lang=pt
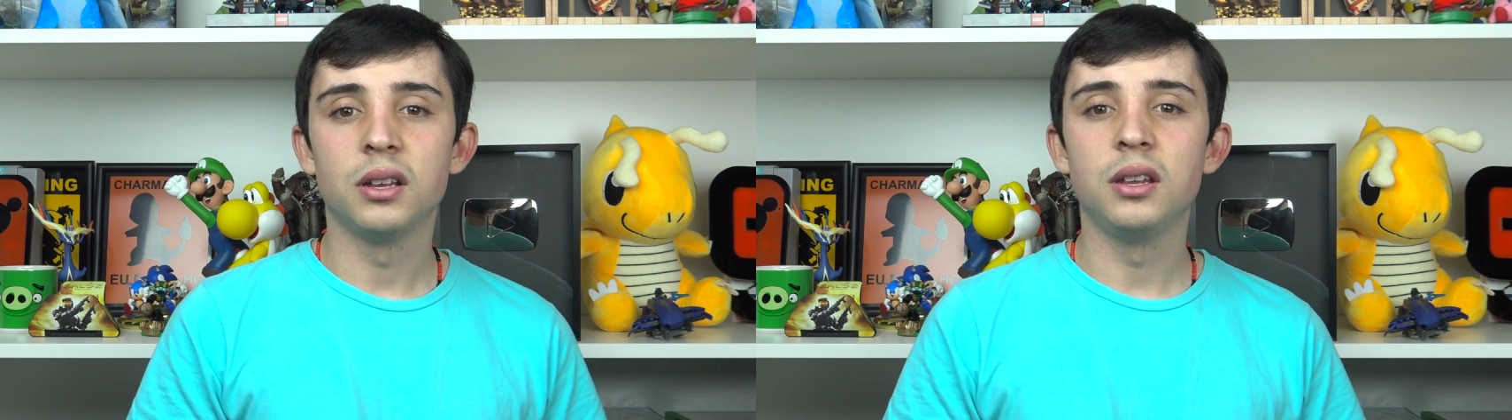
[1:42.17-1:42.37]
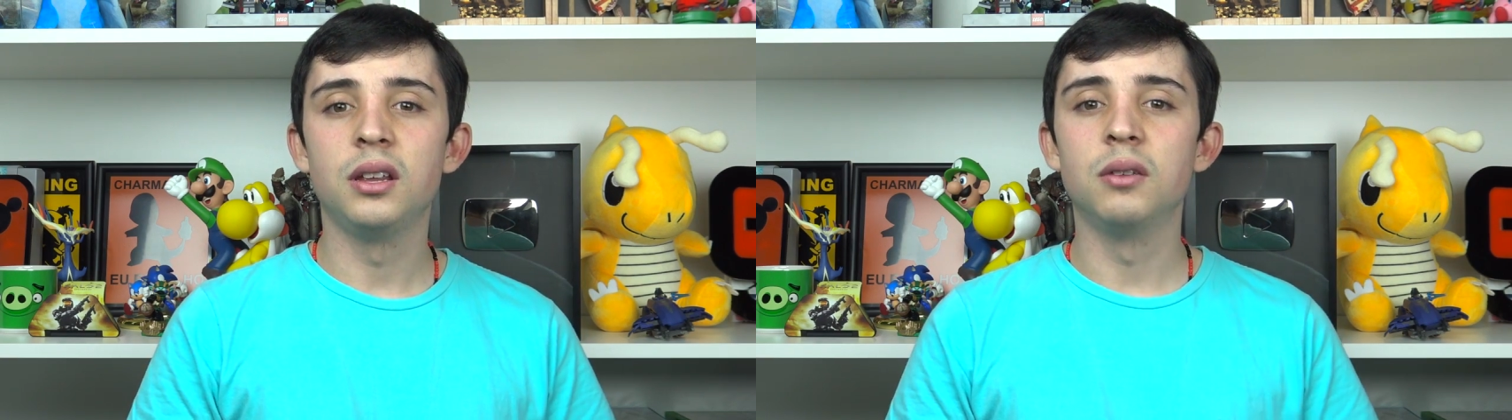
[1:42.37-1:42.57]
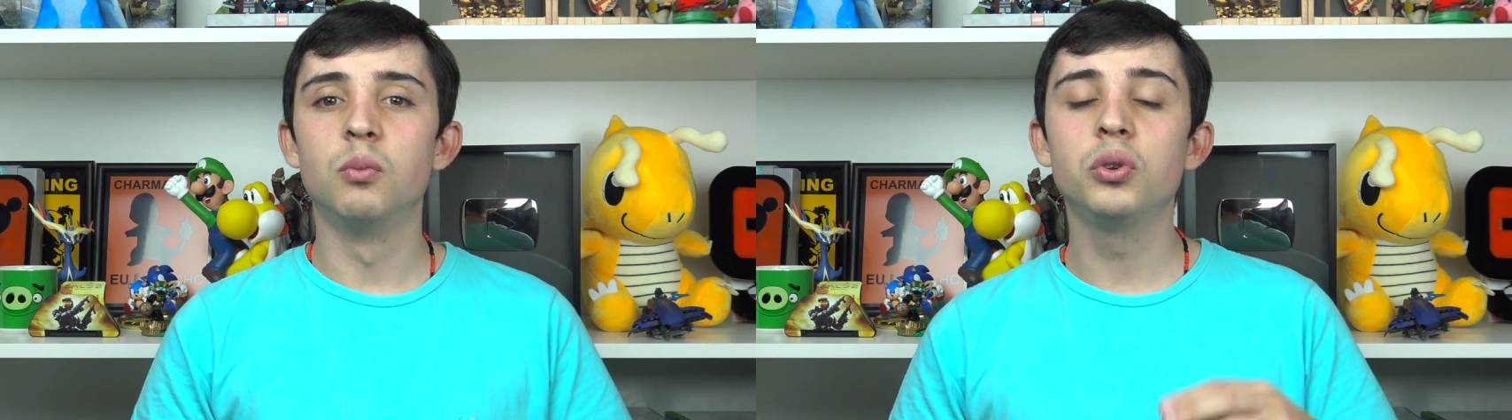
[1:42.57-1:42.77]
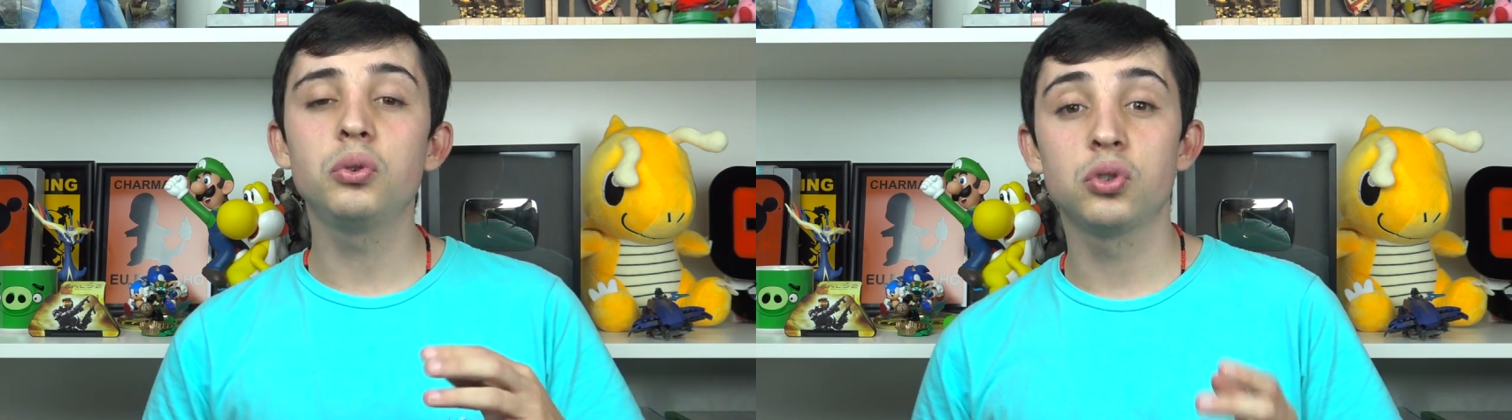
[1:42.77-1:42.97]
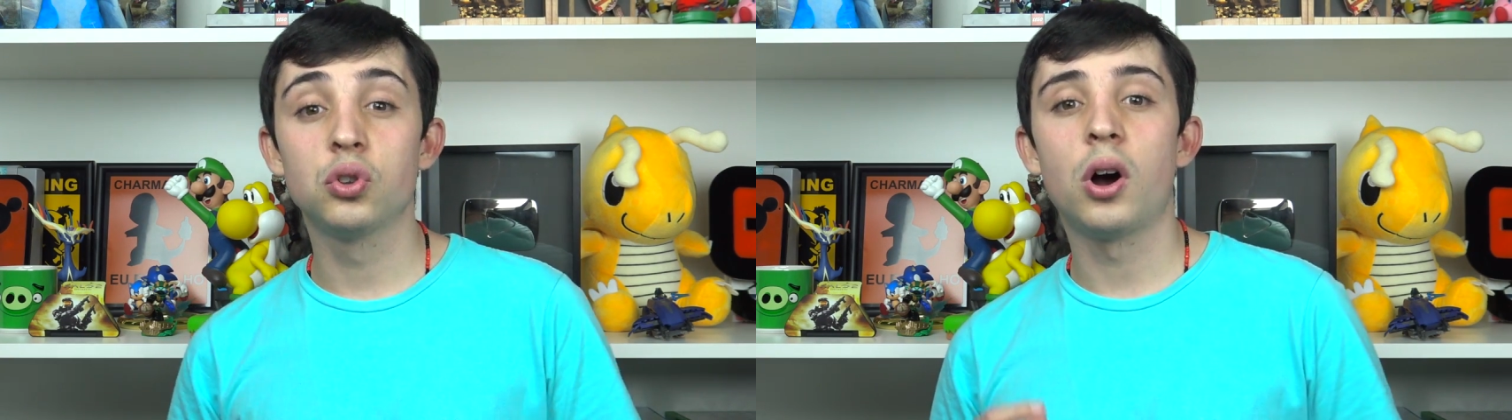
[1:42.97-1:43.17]
e
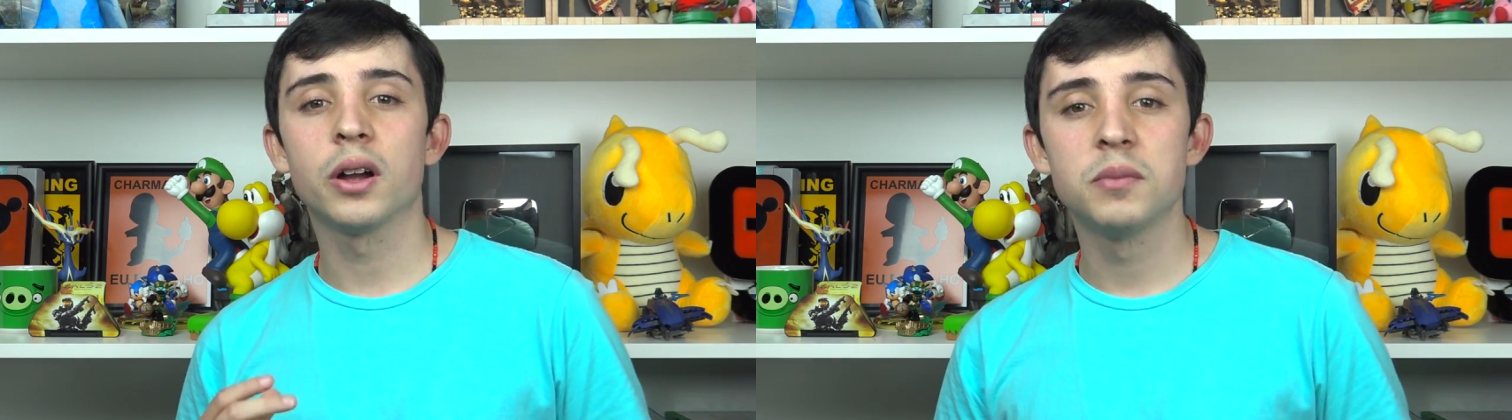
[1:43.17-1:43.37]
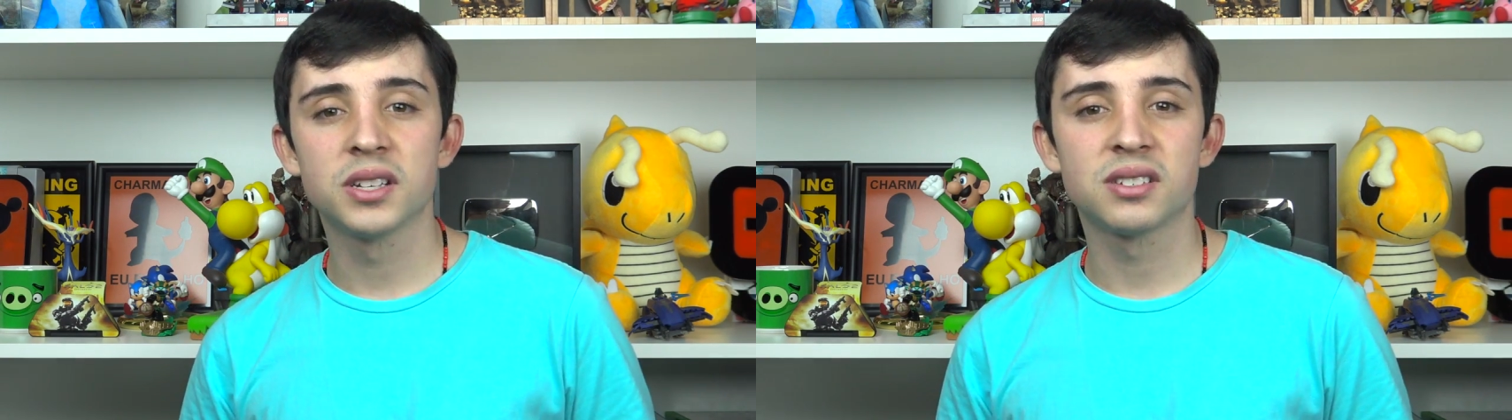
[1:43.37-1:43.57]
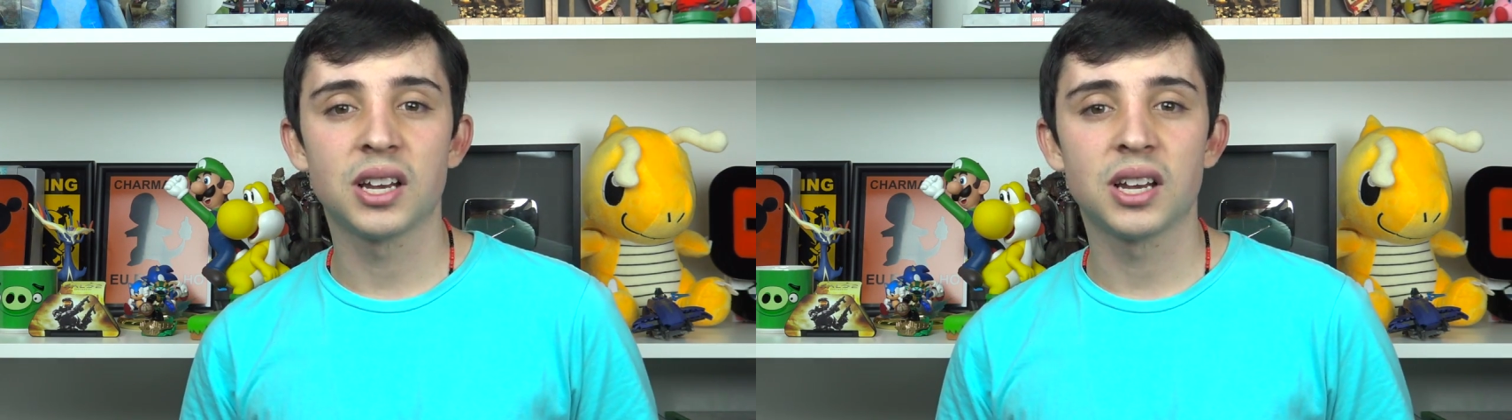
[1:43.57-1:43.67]
muitos dogmas